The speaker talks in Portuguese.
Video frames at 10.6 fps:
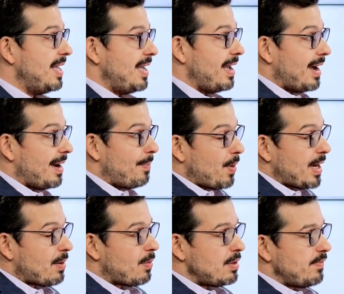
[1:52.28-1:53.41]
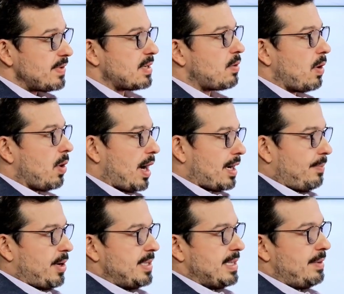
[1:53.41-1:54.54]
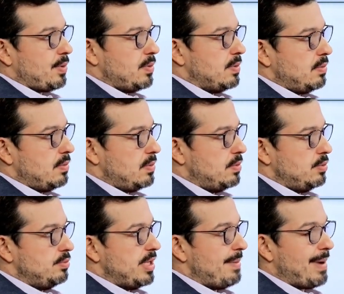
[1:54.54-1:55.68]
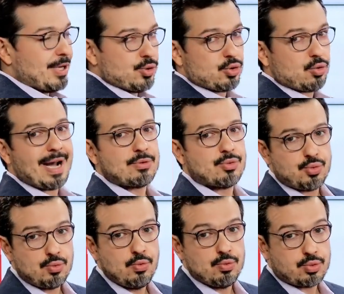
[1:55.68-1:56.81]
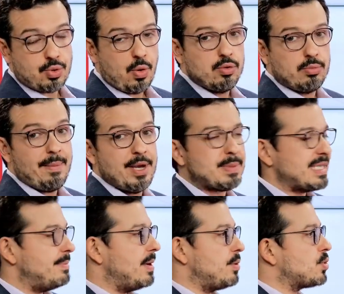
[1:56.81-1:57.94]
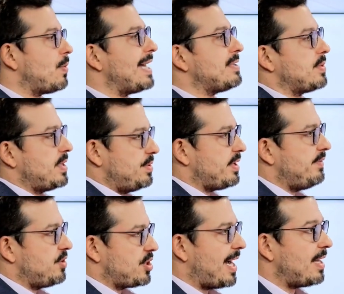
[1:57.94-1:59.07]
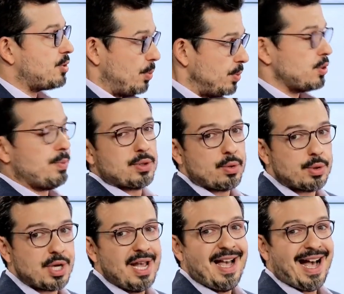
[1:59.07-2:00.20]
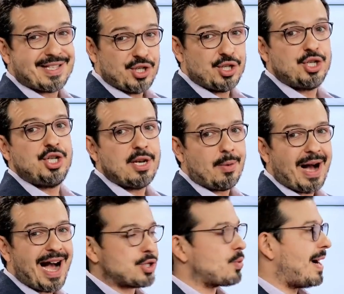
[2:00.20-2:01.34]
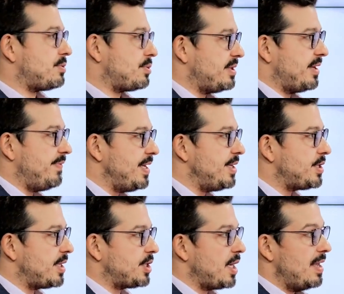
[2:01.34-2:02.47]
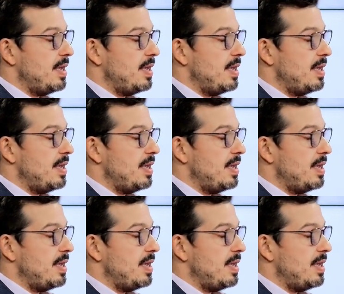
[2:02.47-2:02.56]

É, porque quando você coloca, por exemplo, o, num debate os quatro juntos, ou numa mesma semana os quatro sendo entrevistados, muitas pessoas assistiram às quatro entrevistas,